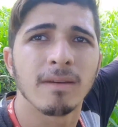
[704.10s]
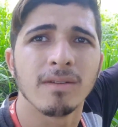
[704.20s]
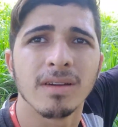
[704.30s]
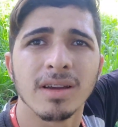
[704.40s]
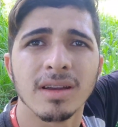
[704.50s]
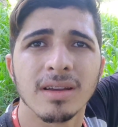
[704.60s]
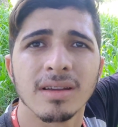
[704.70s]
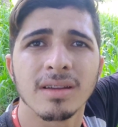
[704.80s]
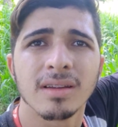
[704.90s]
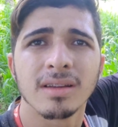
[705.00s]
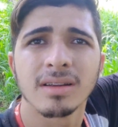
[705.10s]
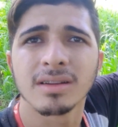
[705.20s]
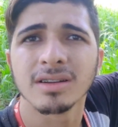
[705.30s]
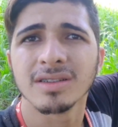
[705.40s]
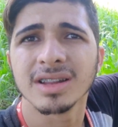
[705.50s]
Deixa eu ver.
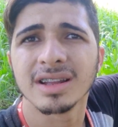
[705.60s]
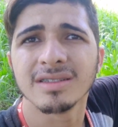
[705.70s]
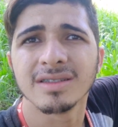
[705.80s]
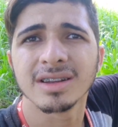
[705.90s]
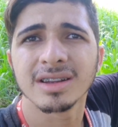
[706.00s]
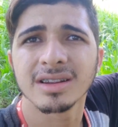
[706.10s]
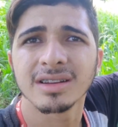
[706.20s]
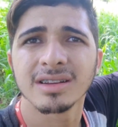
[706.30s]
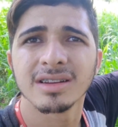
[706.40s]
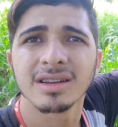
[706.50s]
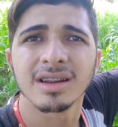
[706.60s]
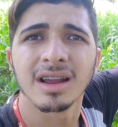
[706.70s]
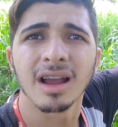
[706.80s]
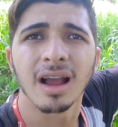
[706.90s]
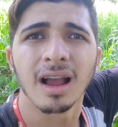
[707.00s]
Deixa eu ver, dá de ver.
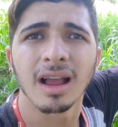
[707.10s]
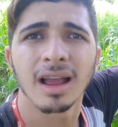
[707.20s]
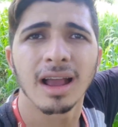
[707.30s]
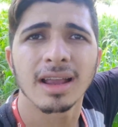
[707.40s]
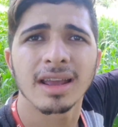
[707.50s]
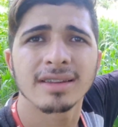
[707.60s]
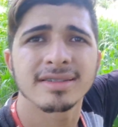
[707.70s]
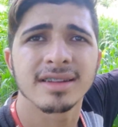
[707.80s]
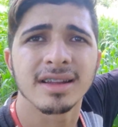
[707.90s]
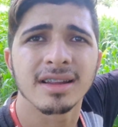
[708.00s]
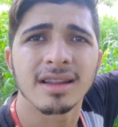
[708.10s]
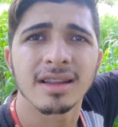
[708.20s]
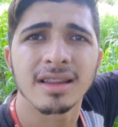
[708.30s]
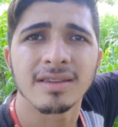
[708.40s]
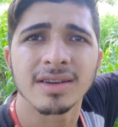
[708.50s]
Aqui é, é assim,
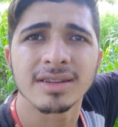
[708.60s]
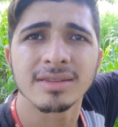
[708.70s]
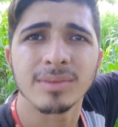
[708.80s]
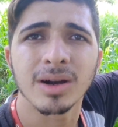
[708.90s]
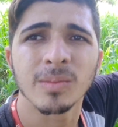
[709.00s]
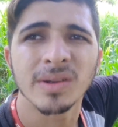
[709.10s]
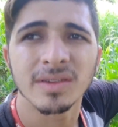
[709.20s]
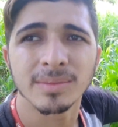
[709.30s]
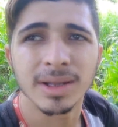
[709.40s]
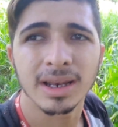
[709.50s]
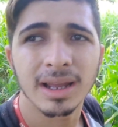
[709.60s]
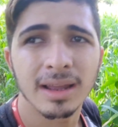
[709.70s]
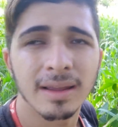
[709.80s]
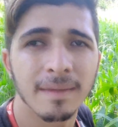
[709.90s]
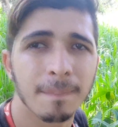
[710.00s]
tá vendo esse barro meio vermelho lá?